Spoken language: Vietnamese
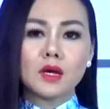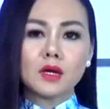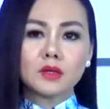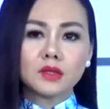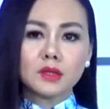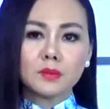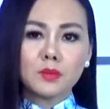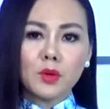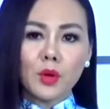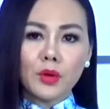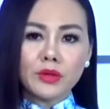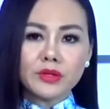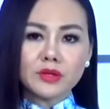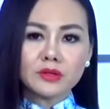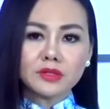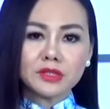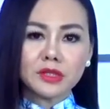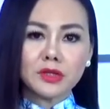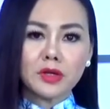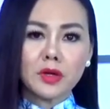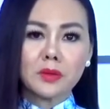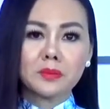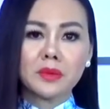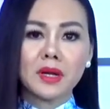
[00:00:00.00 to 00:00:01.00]
Tiếp nối chương
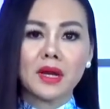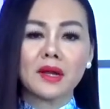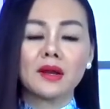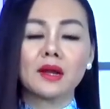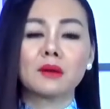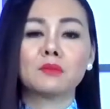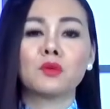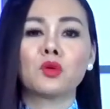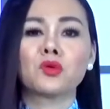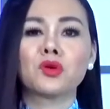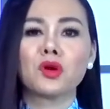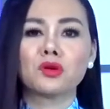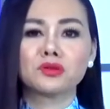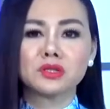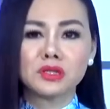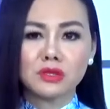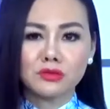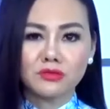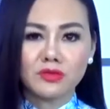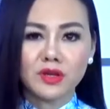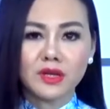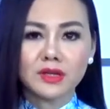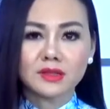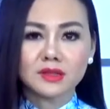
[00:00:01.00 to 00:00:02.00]
trình hôm nay là một câu
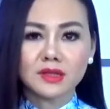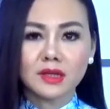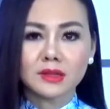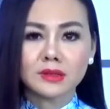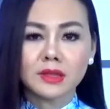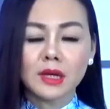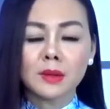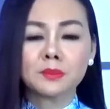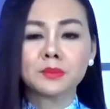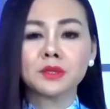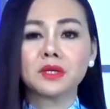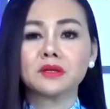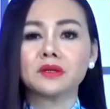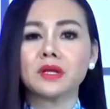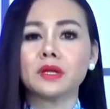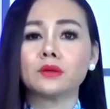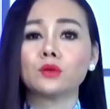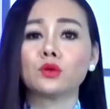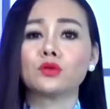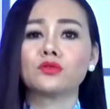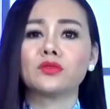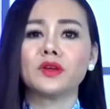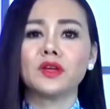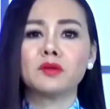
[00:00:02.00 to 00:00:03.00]
chuyện Việt. Thanh Tâm gửi đến
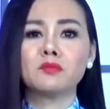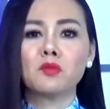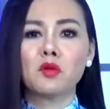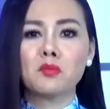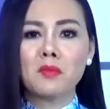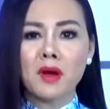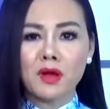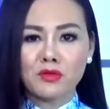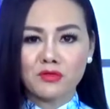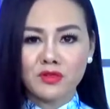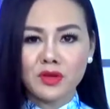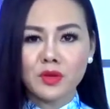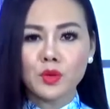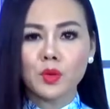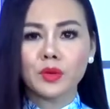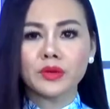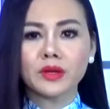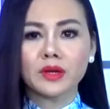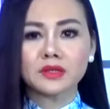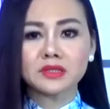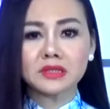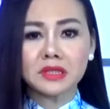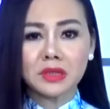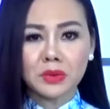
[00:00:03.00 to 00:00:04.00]
quý vị một bài viết của
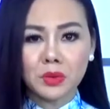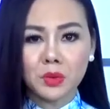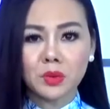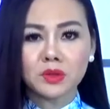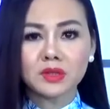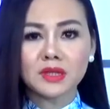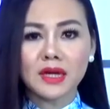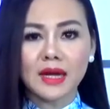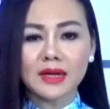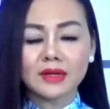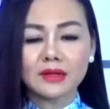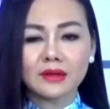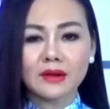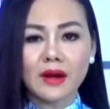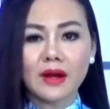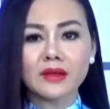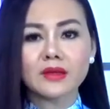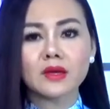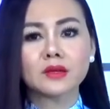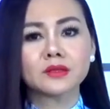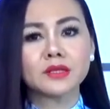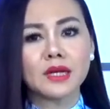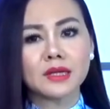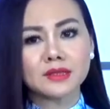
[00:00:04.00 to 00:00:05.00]
nhạc sĩ Tuấn Khanh đăng
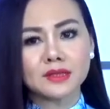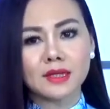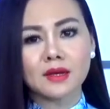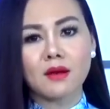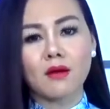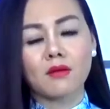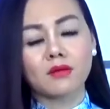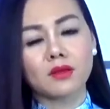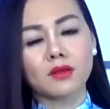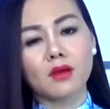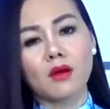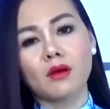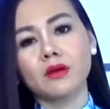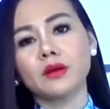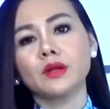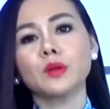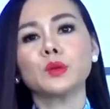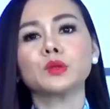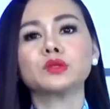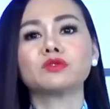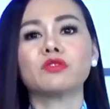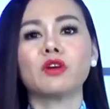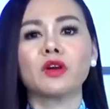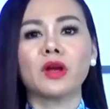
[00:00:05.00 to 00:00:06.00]
trên trang Sài Gòn Nhỏ News
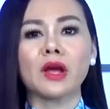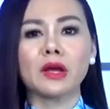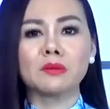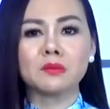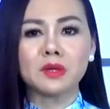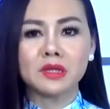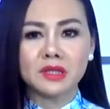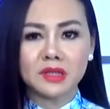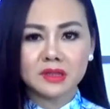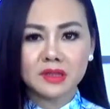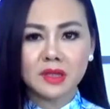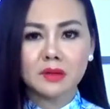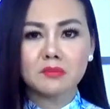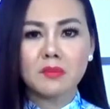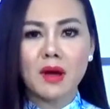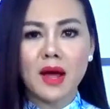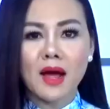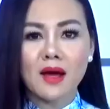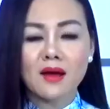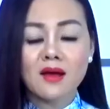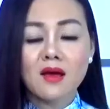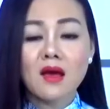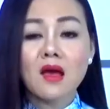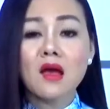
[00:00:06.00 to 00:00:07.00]
vào ngày 19 tháng
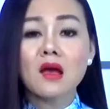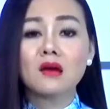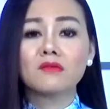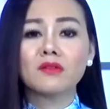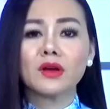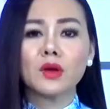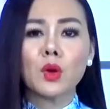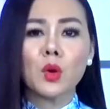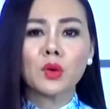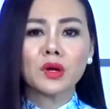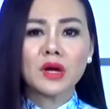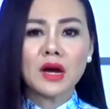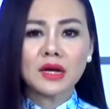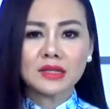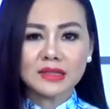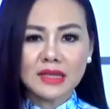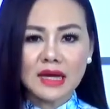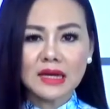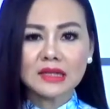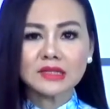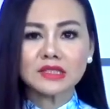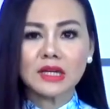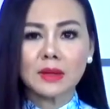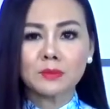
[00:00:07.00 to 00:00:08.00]
3 về cuộc đời
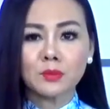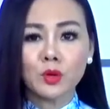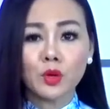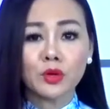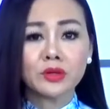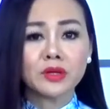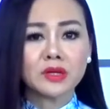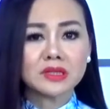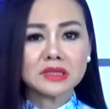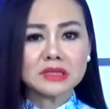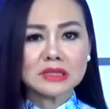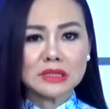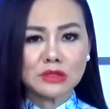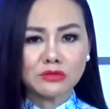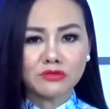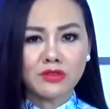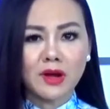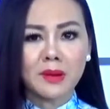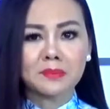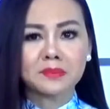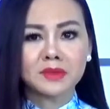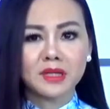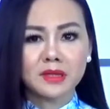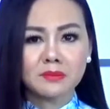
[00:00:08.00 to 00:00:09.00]
thăng trầm của nhạc sĩ
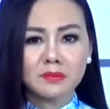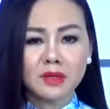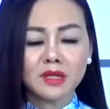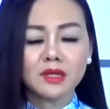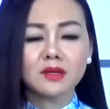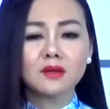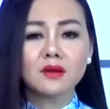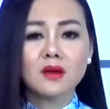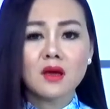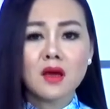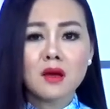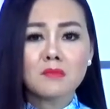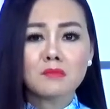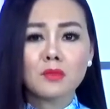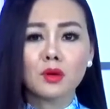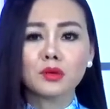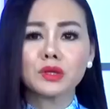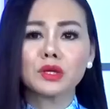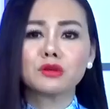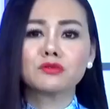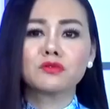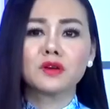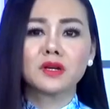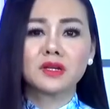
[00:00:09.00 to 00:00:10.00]
Phạm Thế Mỹ, một
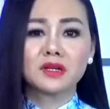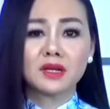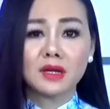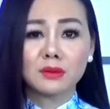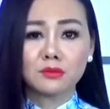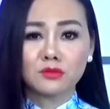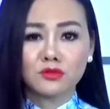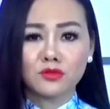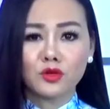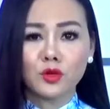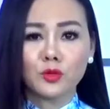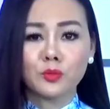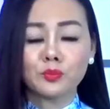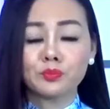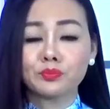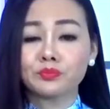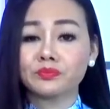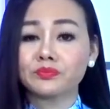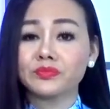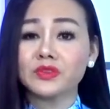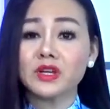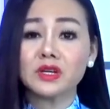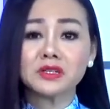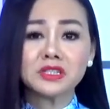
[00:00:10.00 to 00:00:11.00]
nhân vật nằm vùng
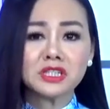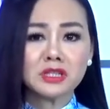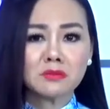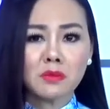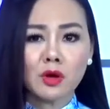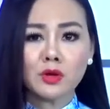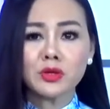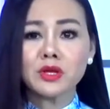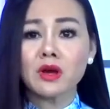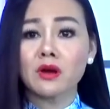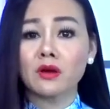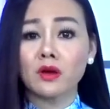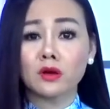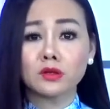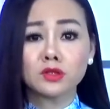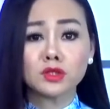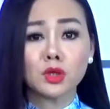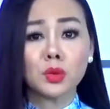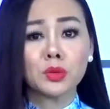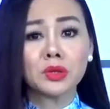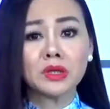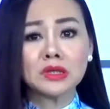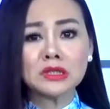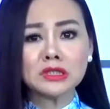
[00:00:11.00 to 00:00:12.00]
nhưng chưa bao giờ có
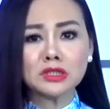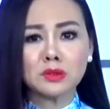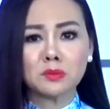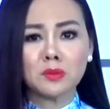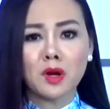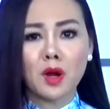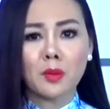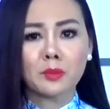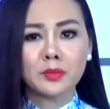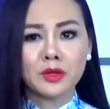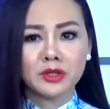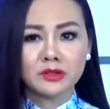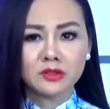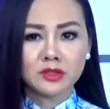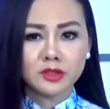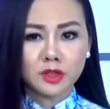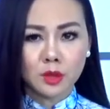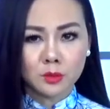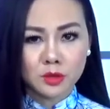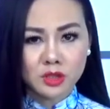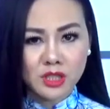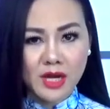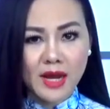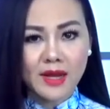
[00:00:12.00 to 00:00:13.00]
chỗ đứng trong lòng những người
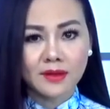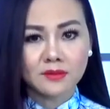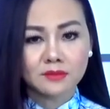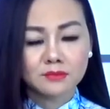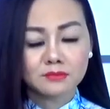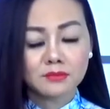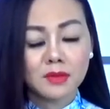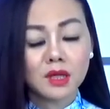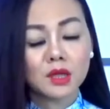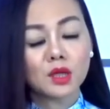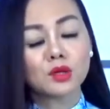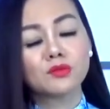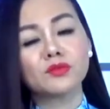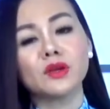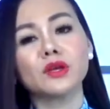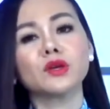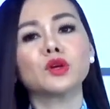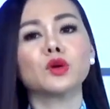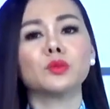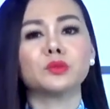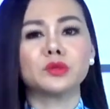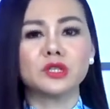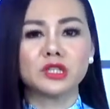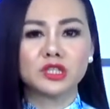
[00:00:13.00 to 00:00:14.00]
cộng sản. Mời quý vị
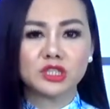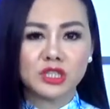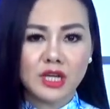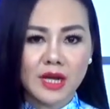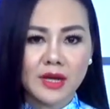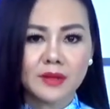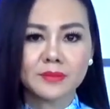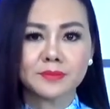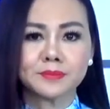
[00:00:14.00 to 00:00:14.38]
cùng chia sẻ.